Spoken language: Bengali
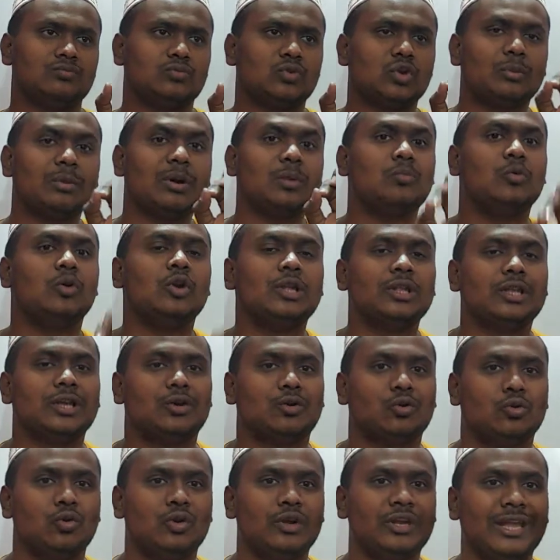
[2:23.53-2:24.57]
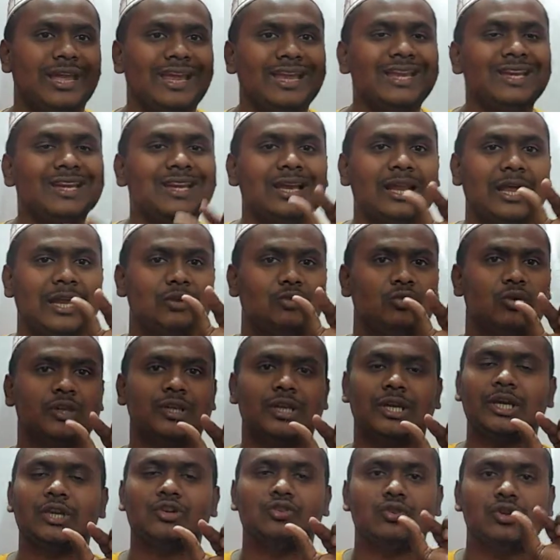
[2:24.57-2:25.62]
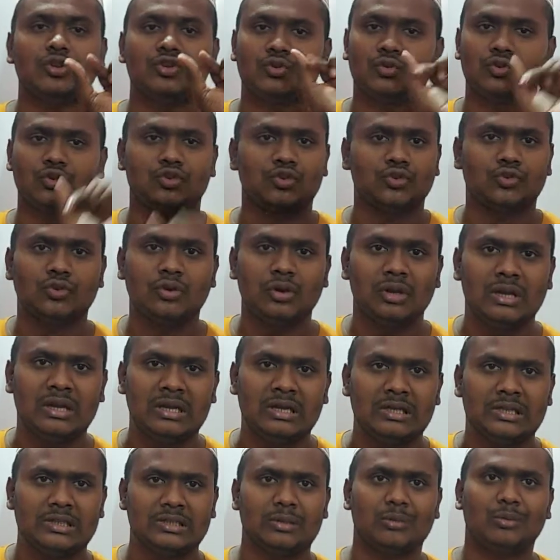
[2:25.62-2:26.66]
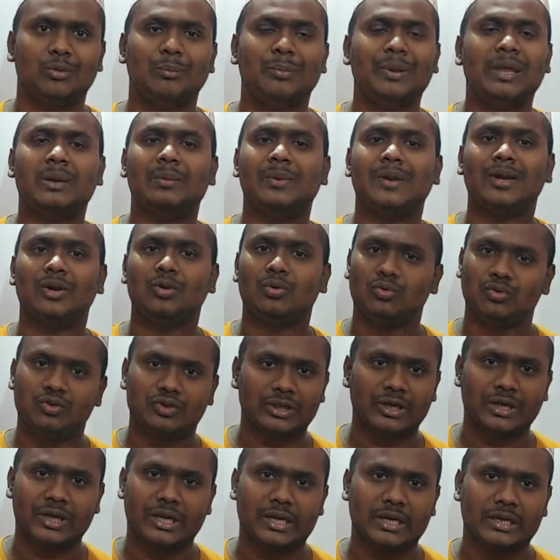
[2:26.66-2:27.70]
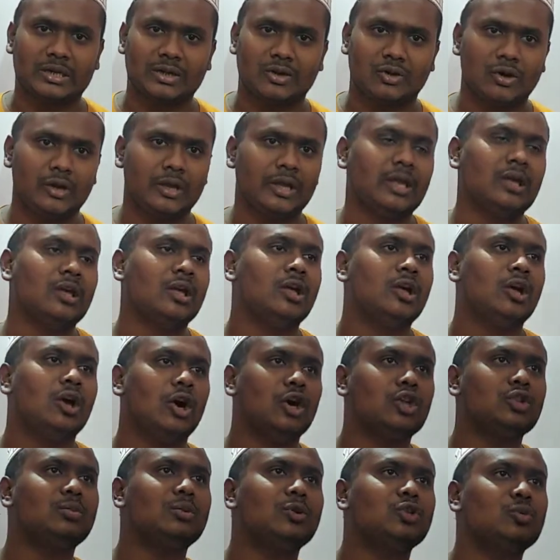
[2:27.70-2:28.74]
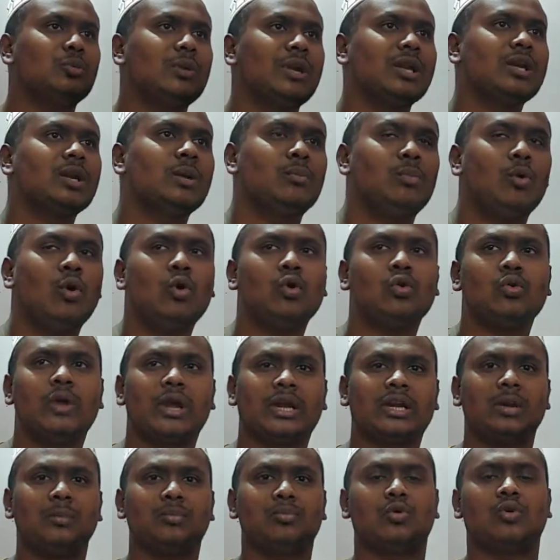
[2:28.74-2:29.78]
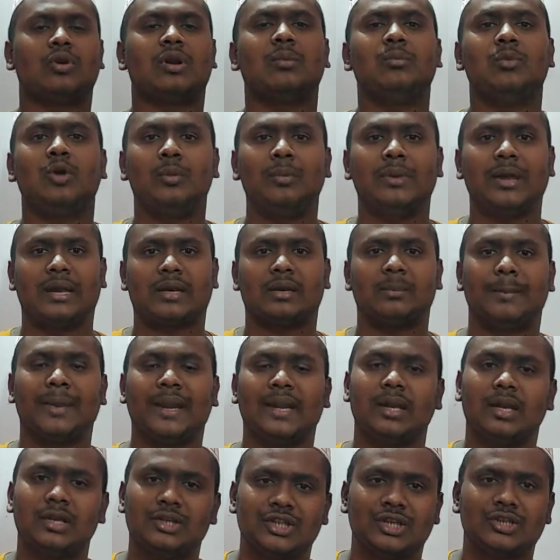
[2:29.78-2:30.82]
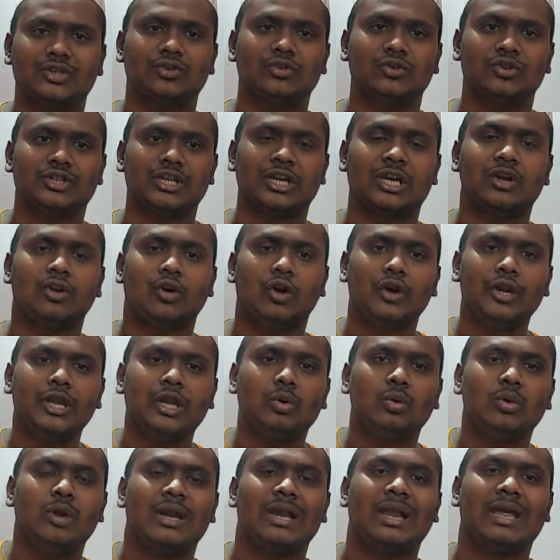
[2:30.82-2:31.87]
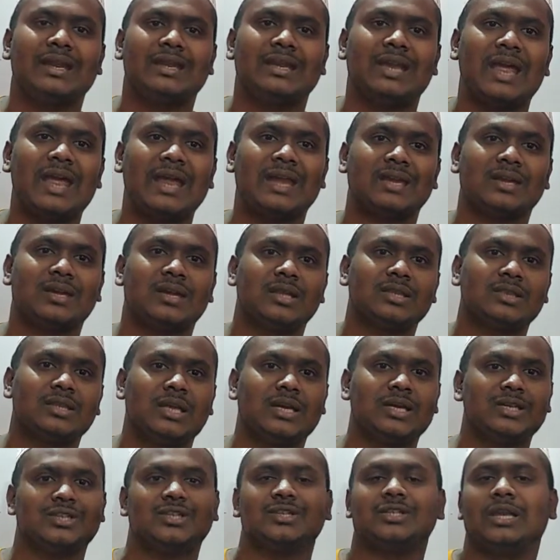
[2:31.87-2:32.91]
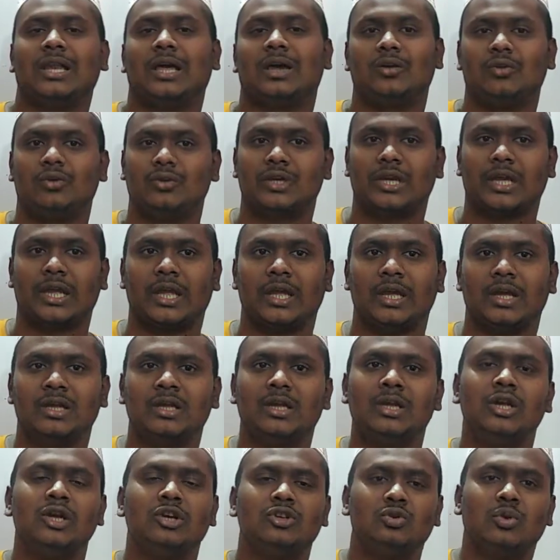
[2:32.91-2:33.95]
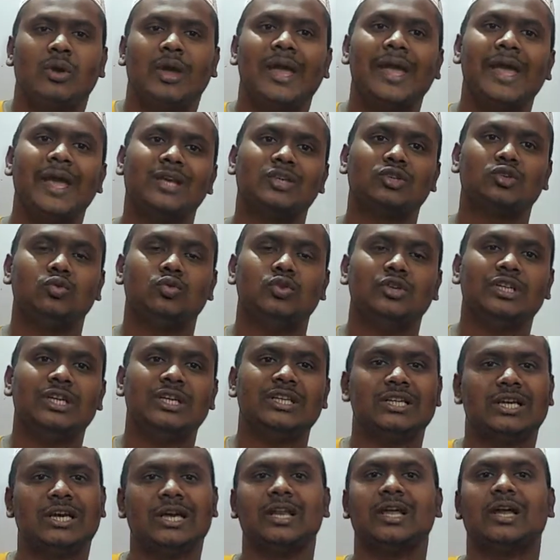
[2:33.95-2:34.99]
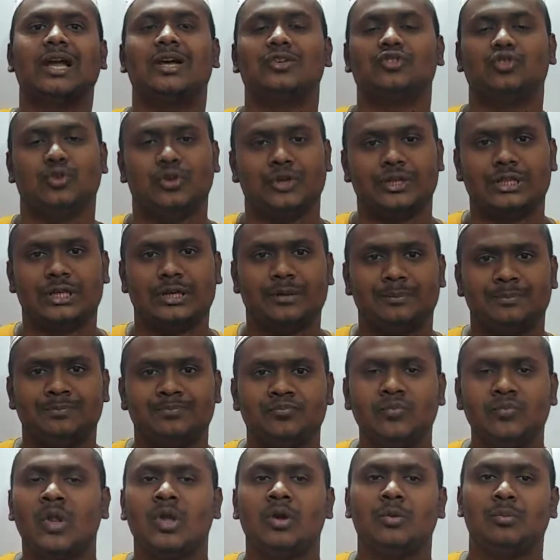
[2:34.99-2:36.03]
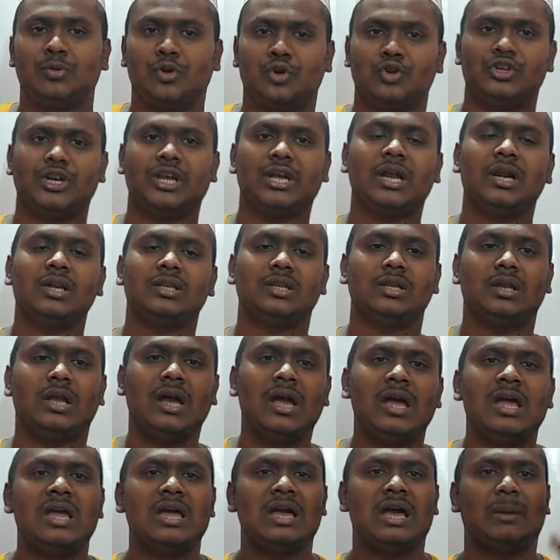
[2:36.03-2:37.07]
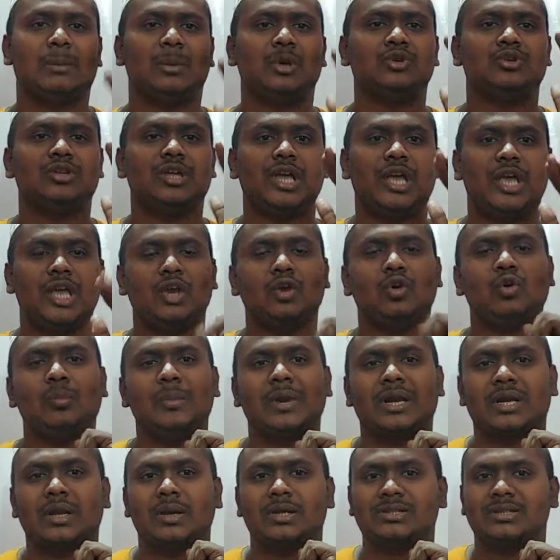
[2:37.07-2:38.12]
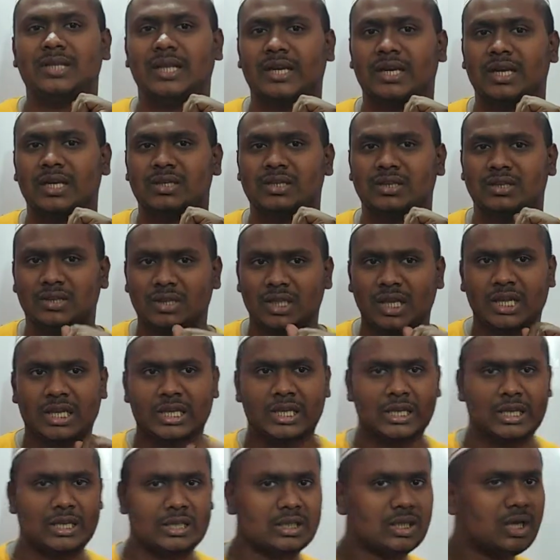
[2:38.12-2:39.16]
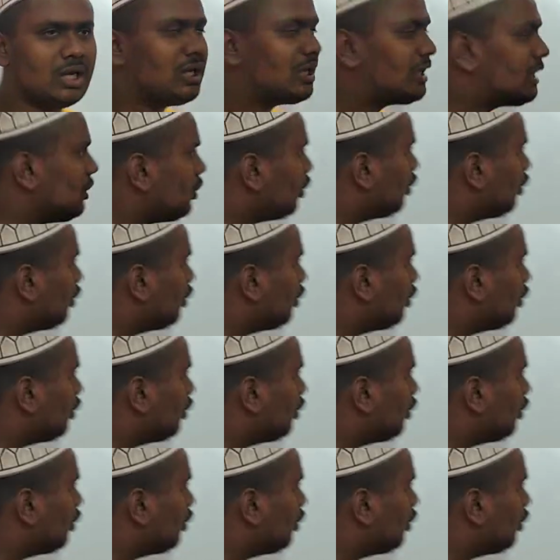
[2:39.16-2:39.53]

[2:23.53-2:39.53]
তোমরা বলে থাকো এলইডি লাইট গুলো দেখেছো না ছোট ছোট যেমন বিয়ে বাড়ির অনুষ্ঠানের ক্ষেত্রে হয় অথবা তোমার একটা বড় একটা প্রোগ্রাম হবে একটা প্যান্ডেল সাজানো যেখানে অনেকগুলো লাইট একটা তারের সাথে লাগানো থাকে তো এক সুইচেই যেখানে কাজ হয়ে যায় প্রিয় শিক্ষার্থীরা আমরা যদি এরকম একটা সার্কিট দেখি তাহলে কি